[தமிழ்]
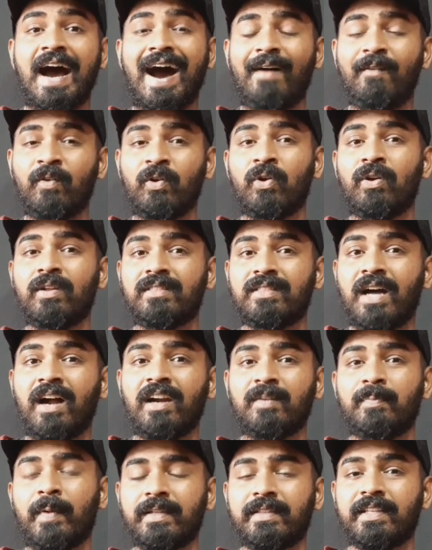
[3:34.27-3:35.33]
அவரோட
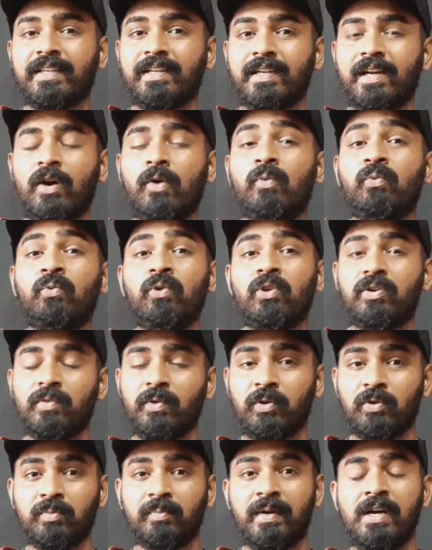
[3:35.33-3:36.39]
தாட் பார்த்தீங்கன்னா உங்களுக்கு
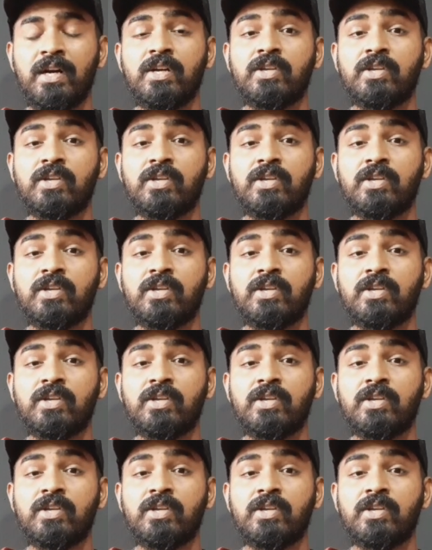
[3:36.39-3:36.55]
வரும்